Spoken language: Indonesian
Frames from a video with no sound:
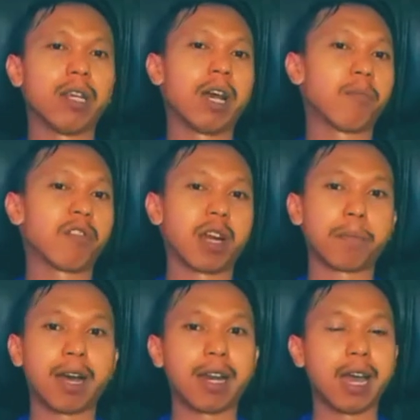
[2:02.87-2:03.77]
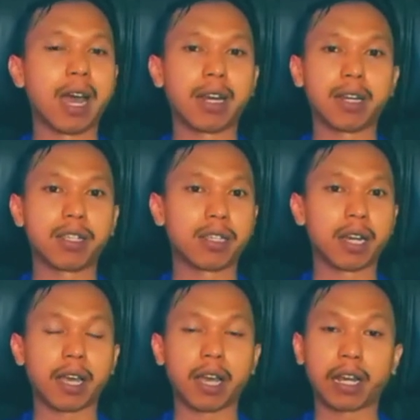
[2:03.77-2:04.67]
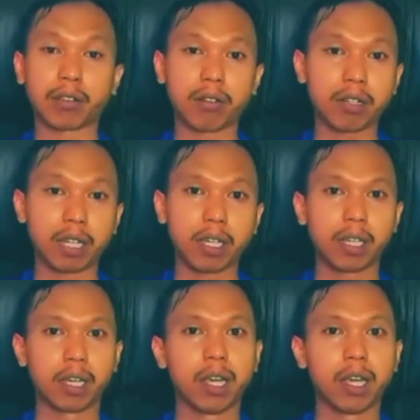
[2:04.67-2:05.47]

di laporan pengadaan secara elektronik,